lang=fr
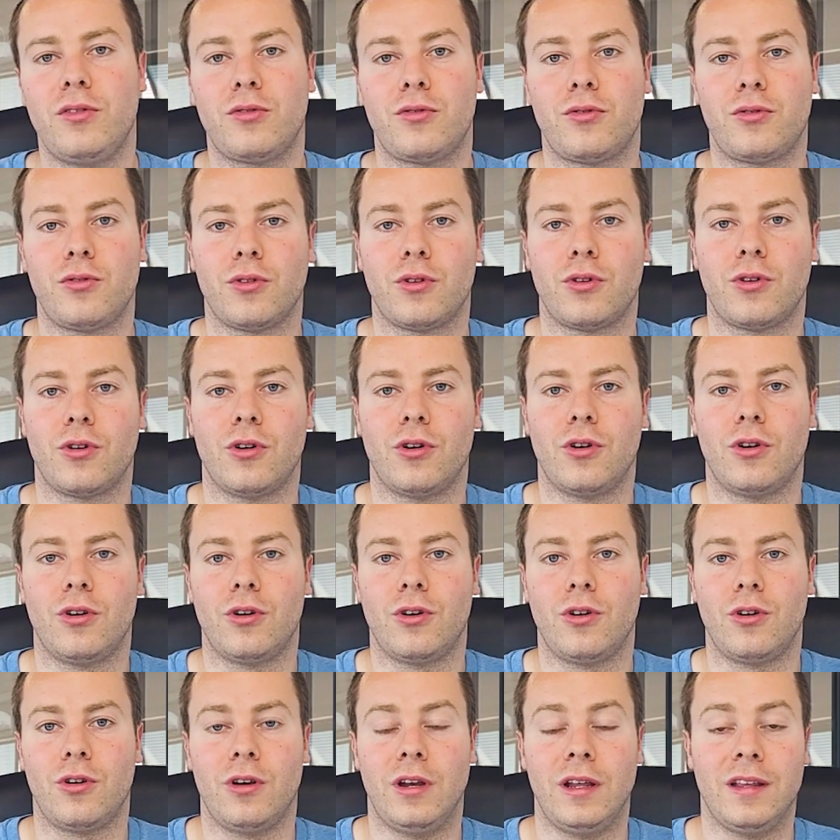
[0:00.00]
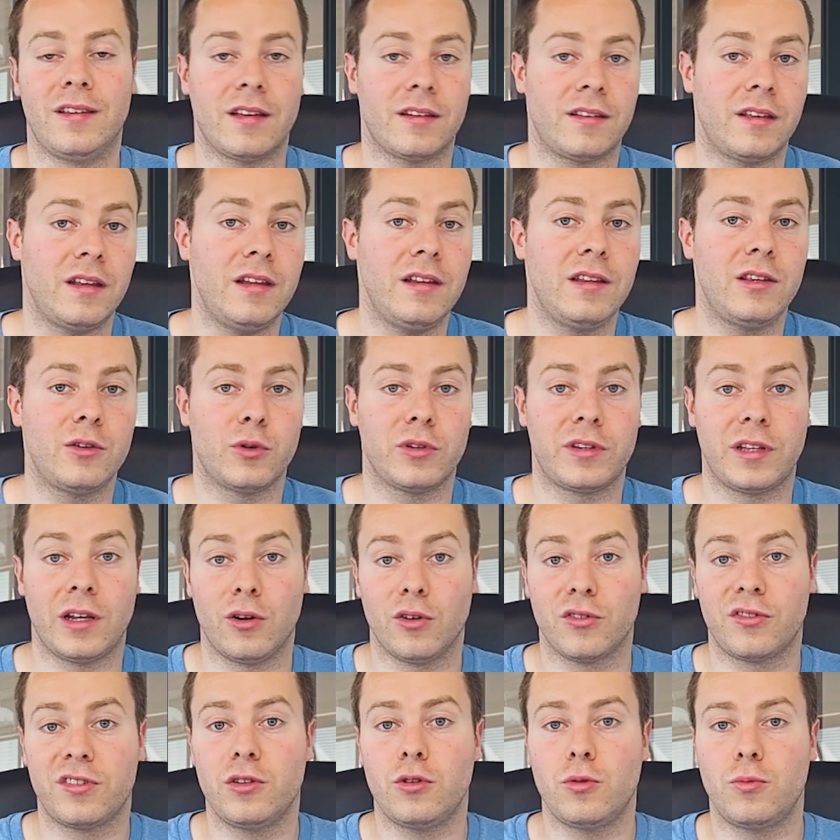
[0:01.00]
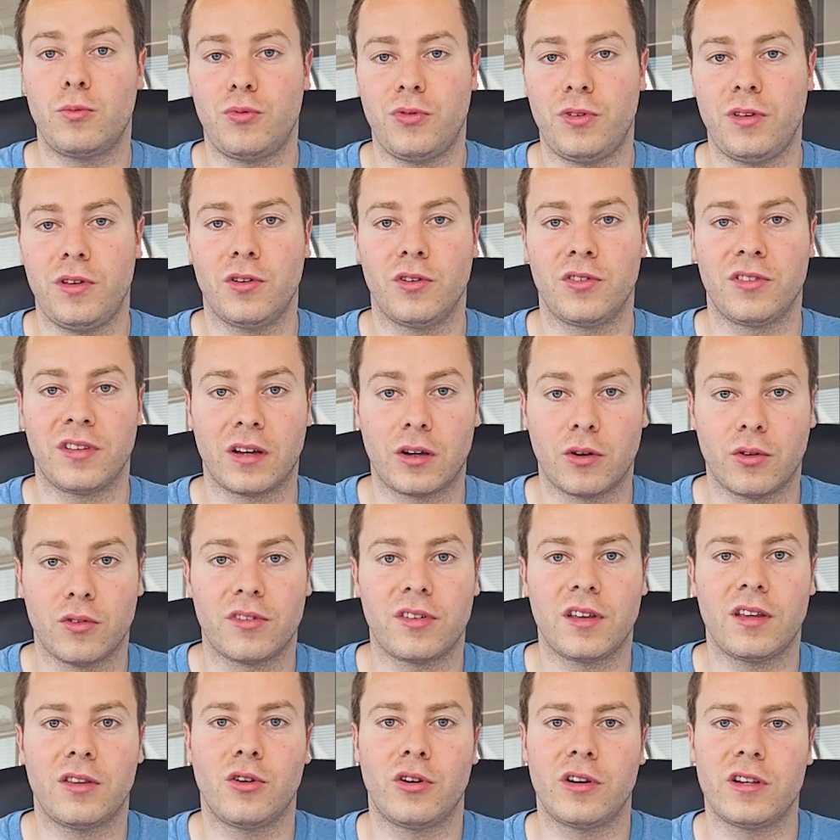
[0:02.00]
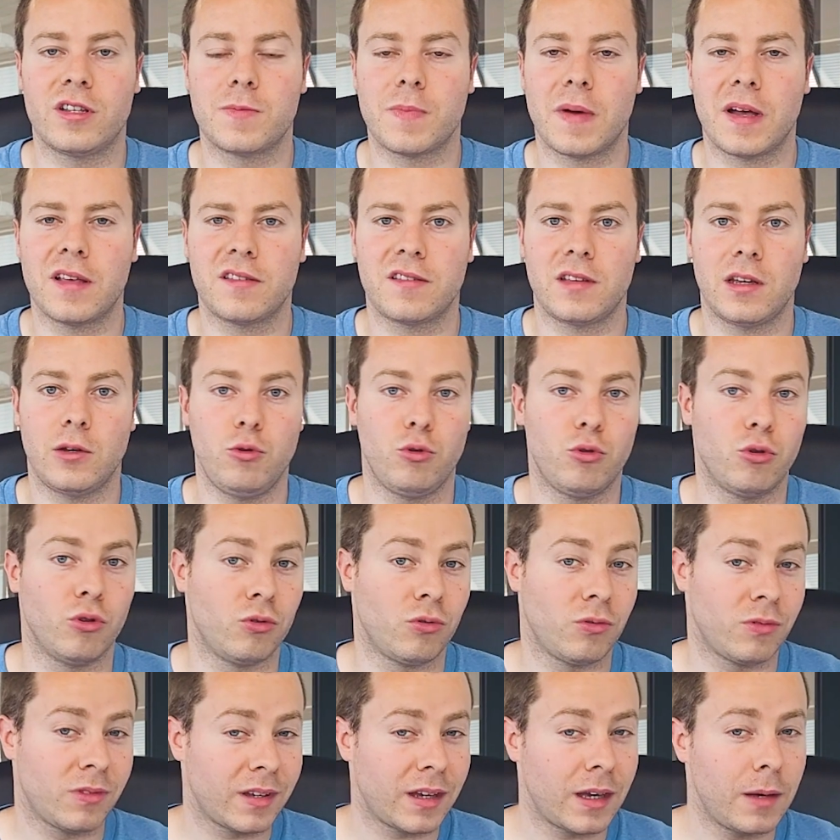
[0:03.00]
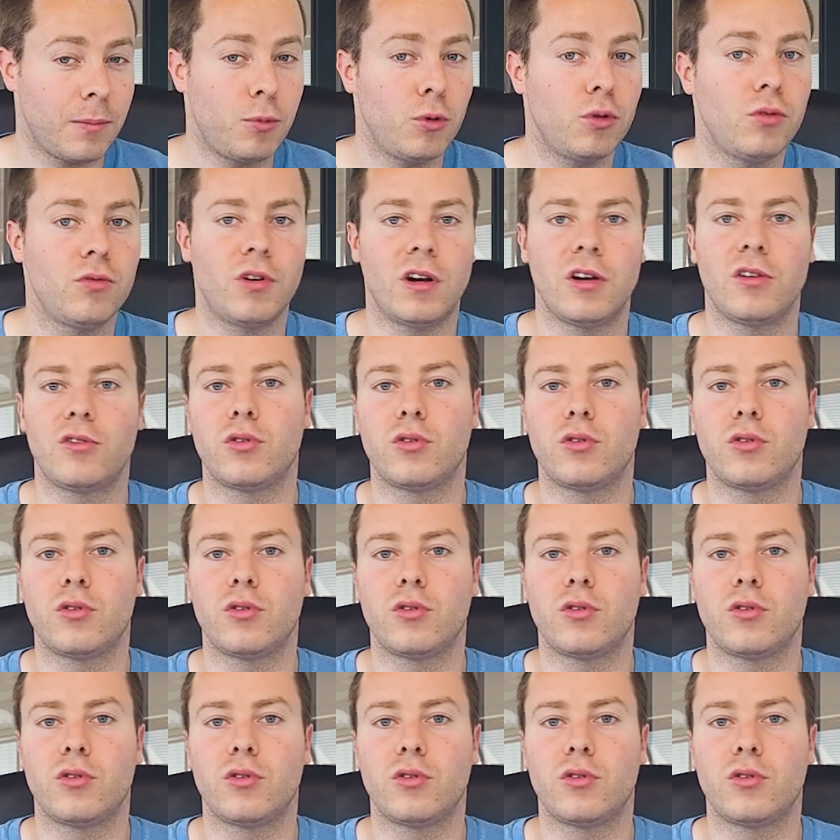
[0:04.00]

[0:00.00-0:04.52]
sur euh, les satellites qui ont été lancés depuis 57 euh, dans l'espace, il n'y a eu que très peu de voiles